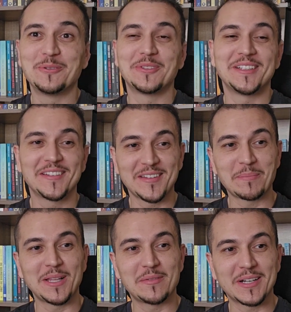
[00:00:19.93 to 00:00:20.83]
ficam usando
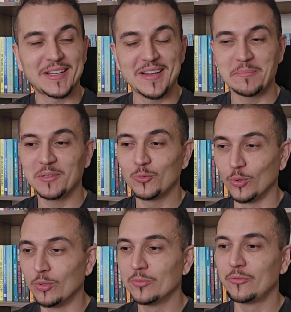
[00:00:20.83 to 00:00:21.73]
essa palavra karma
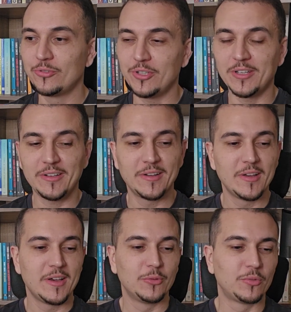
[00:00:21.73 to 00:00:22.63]
todo dia, né?
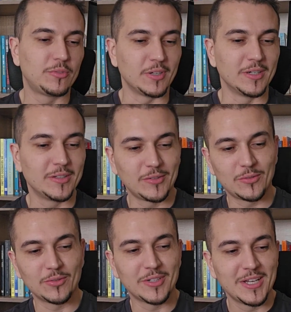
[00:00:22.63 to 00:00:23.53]
No
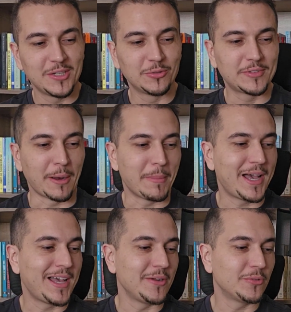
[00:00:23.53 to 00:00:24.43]
trânsito, no
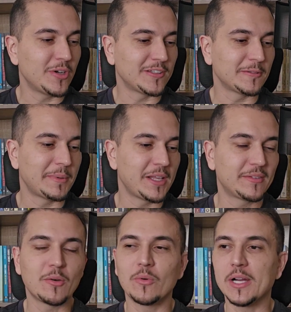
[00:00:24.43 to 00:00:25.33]
trabalho, nossa,
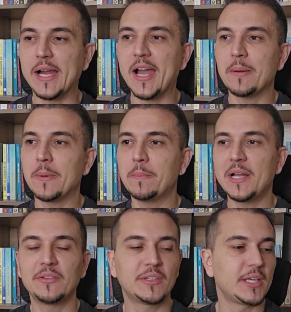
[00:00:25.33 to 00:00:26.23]
parece que é um karma,
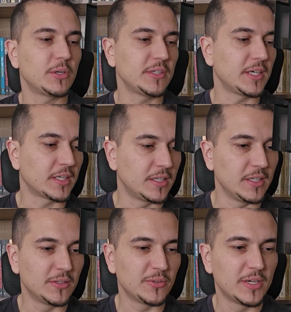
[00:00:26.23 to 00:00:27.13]
parece que é
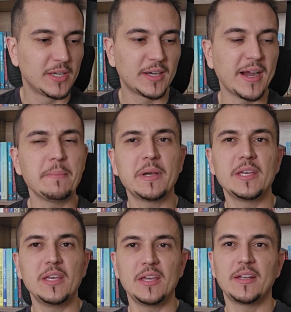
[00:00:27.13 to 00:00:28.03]
aquilo, karma
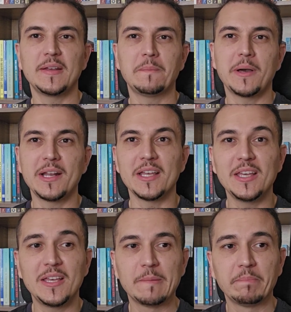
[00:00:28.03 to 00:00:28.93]
aí, né? Para
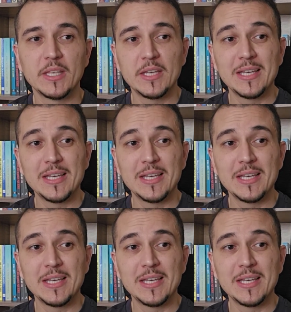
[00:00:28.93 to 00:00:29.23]
aí